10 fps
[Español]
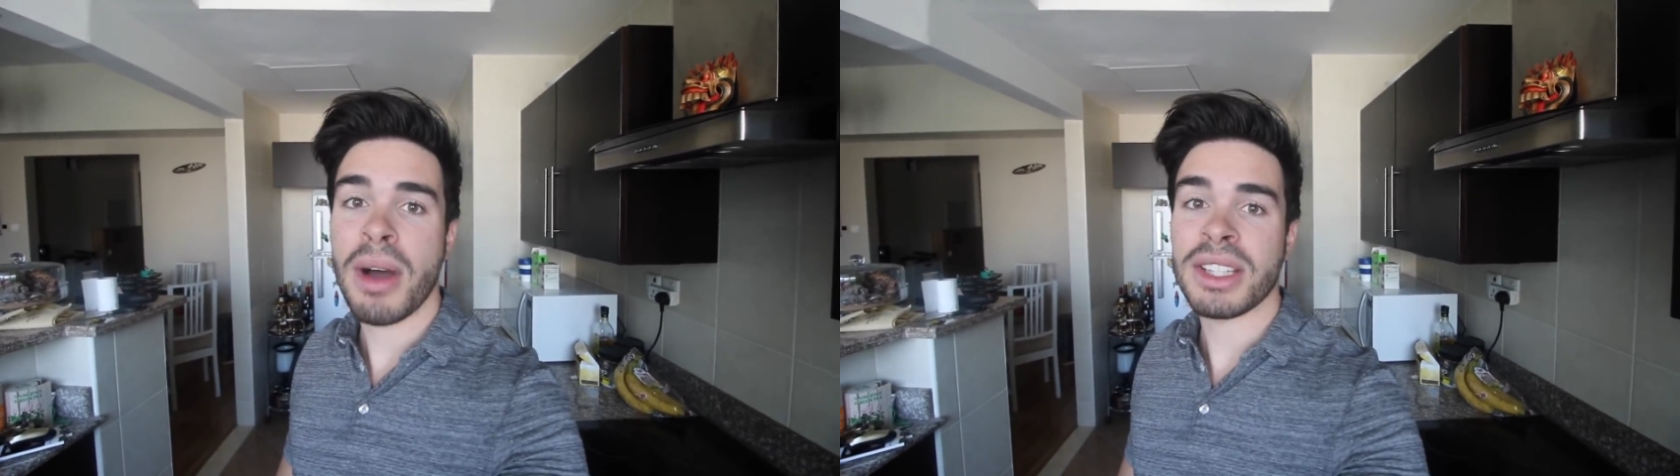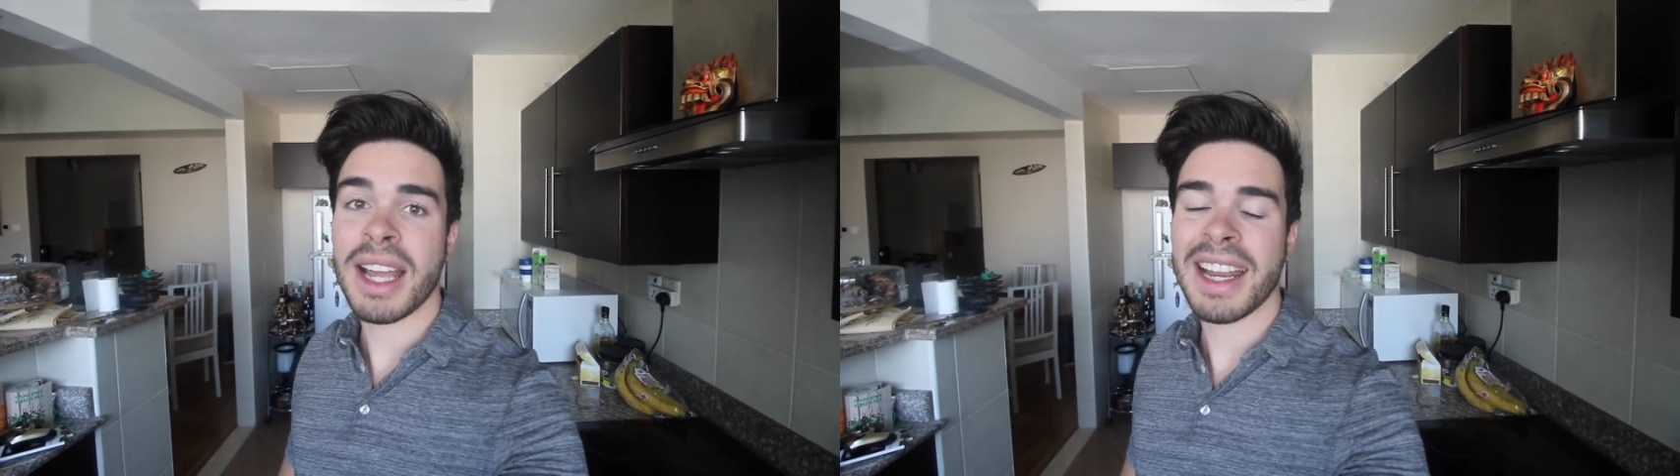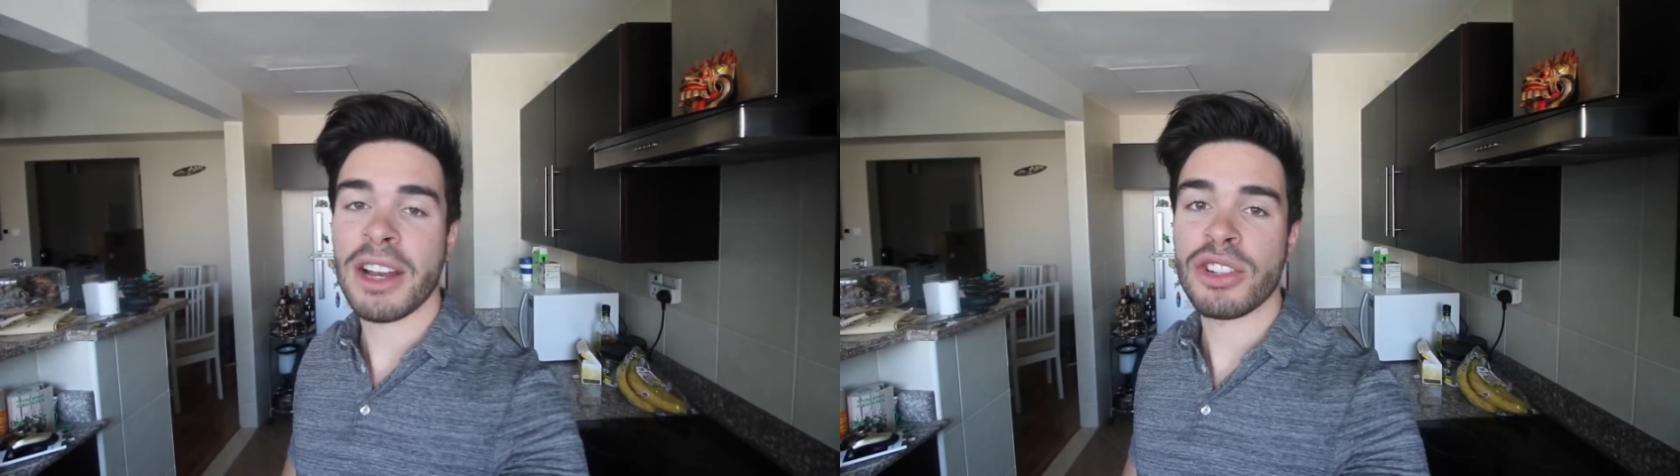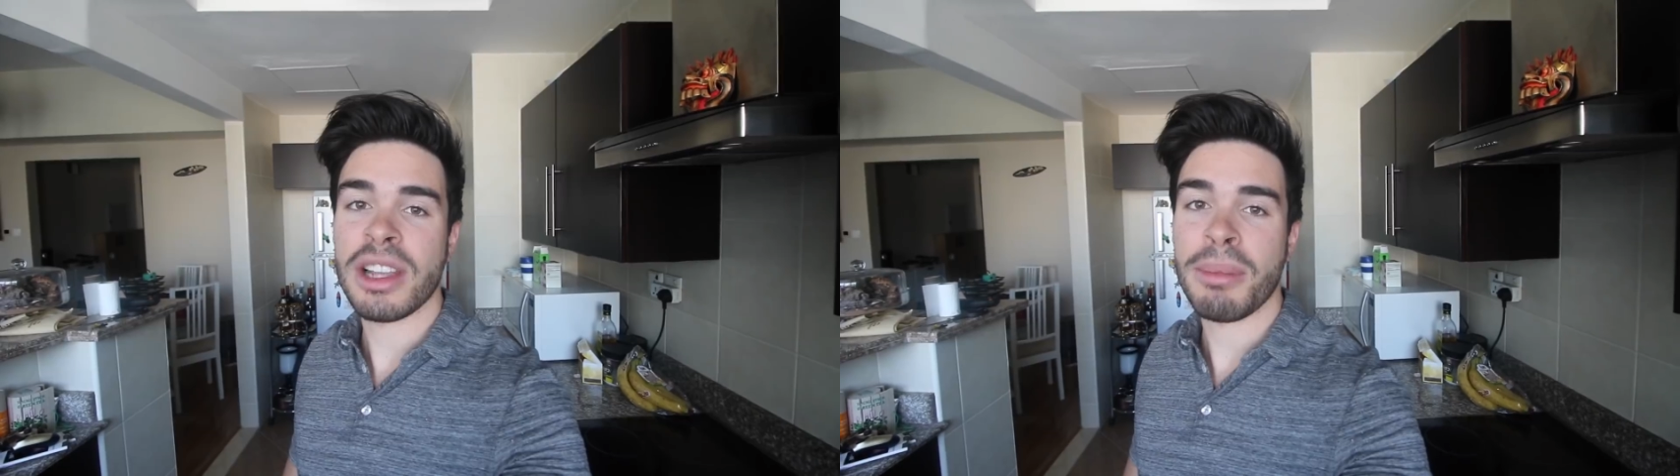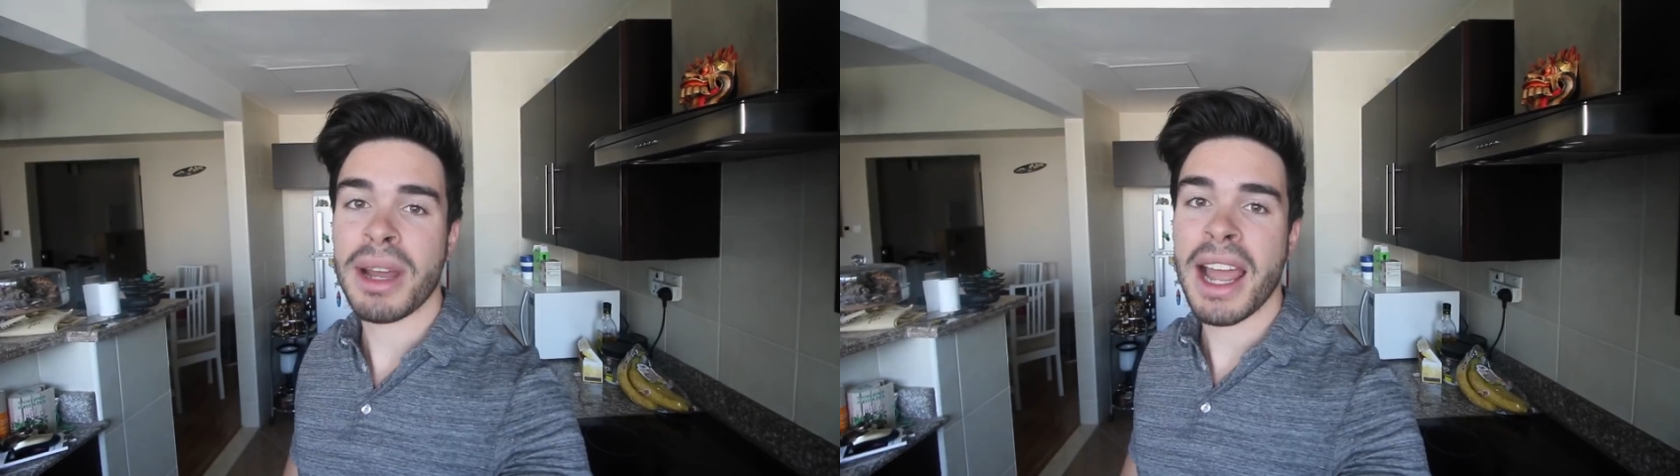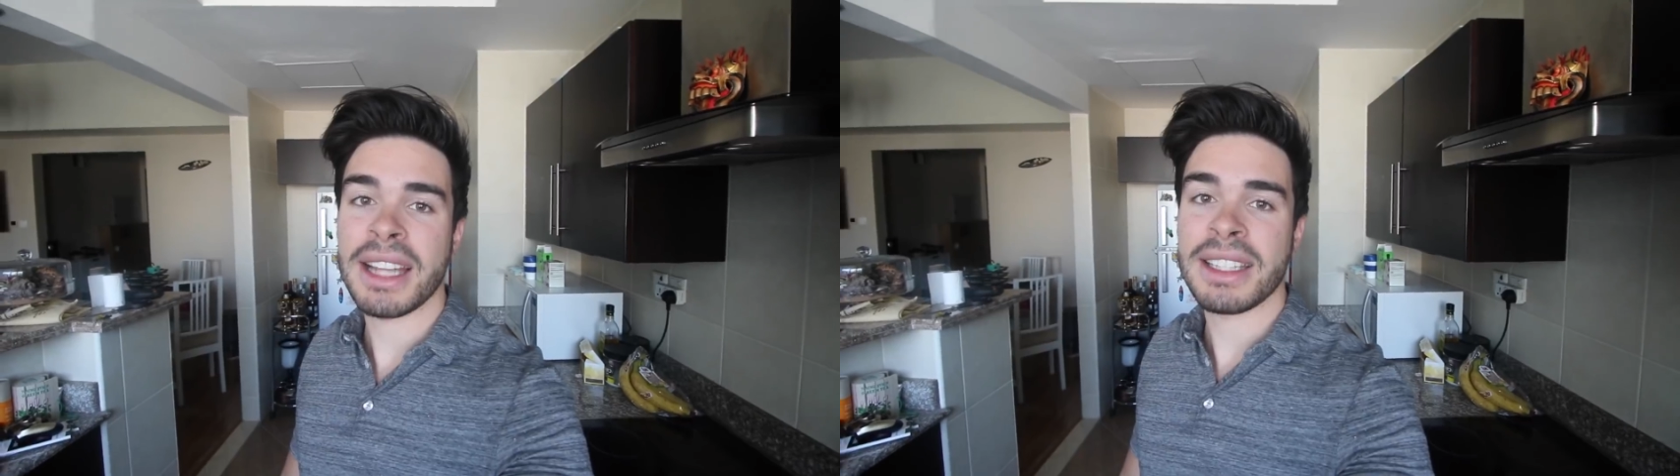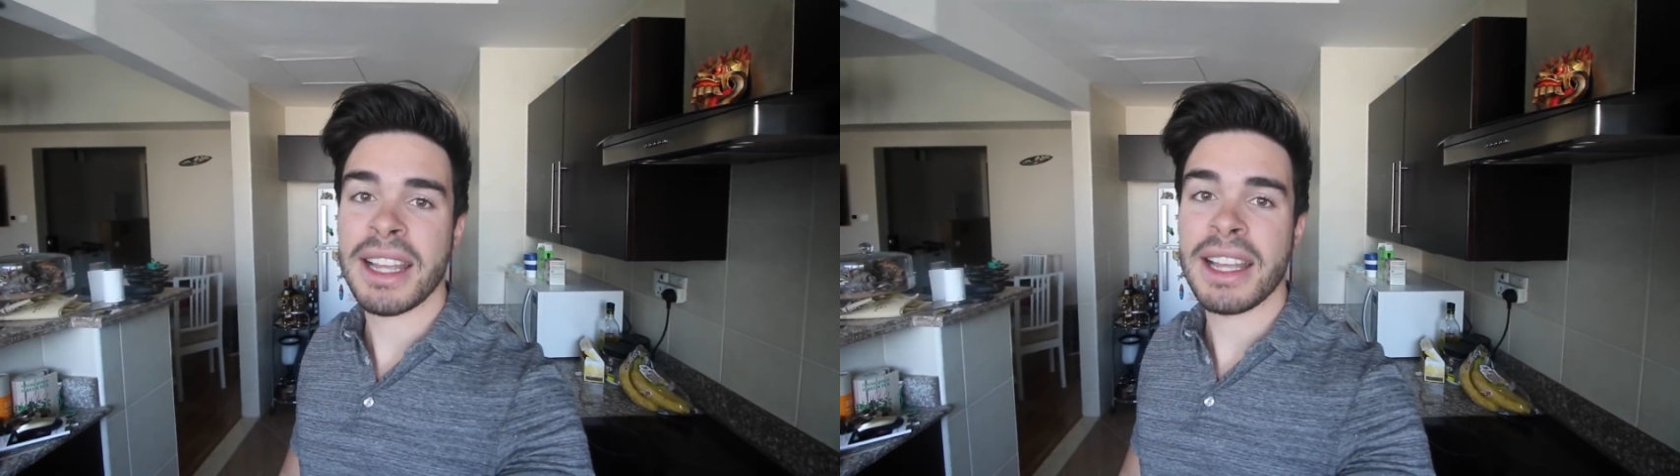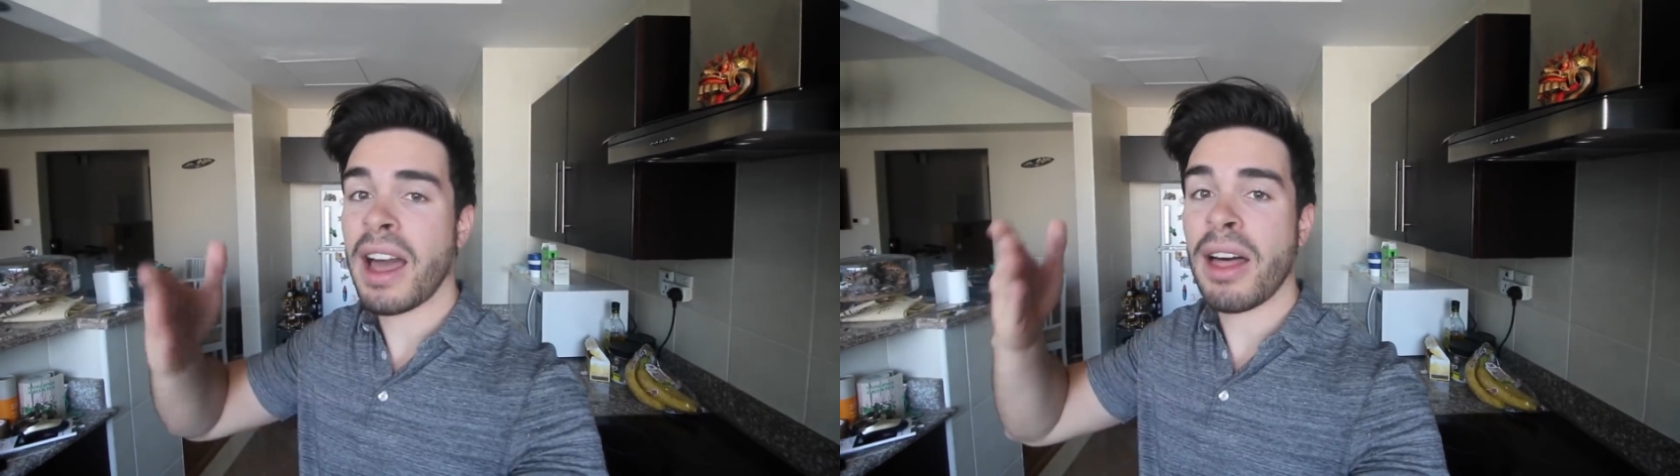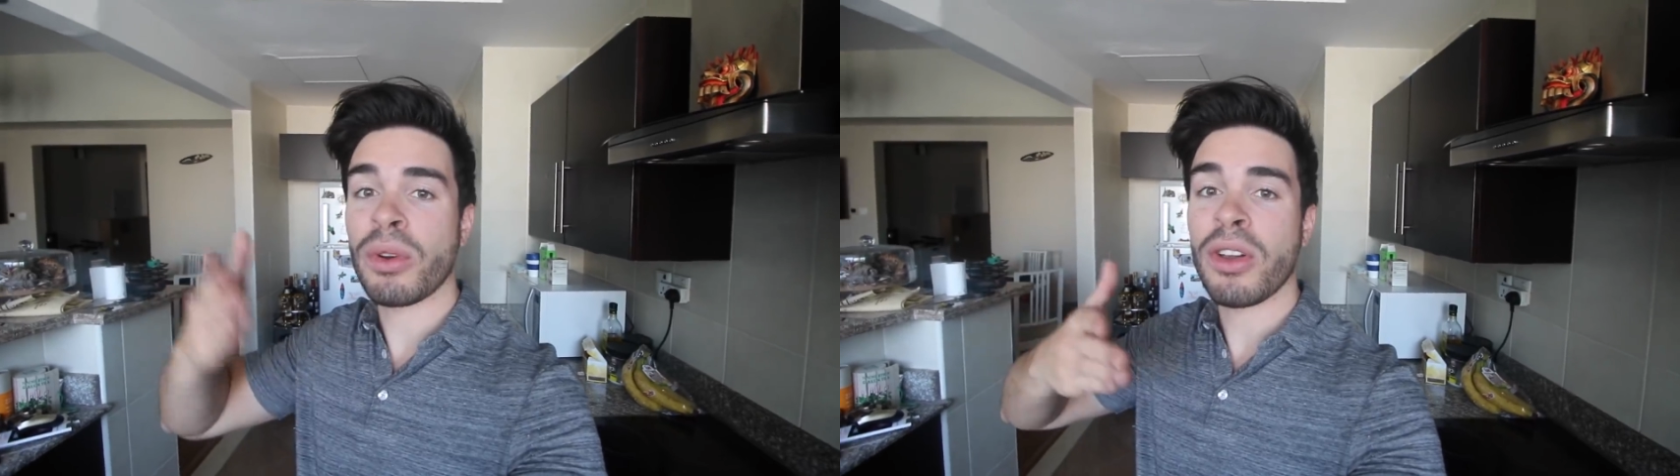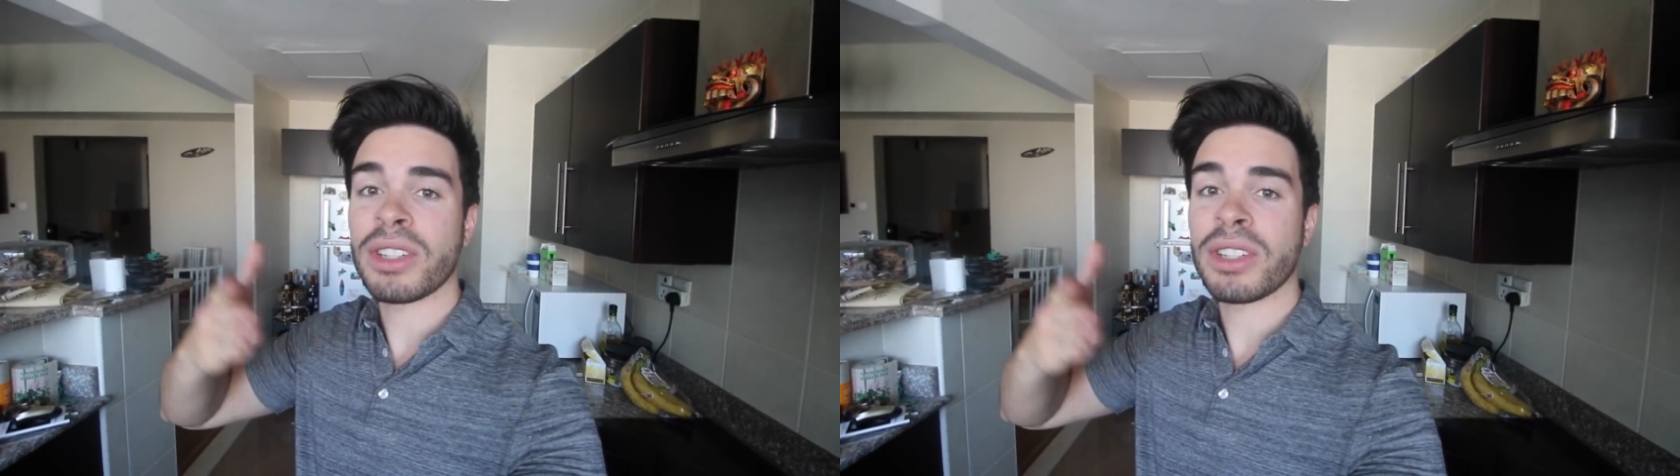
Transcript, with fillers: Vamos a ver qué nos depara este Cada uno de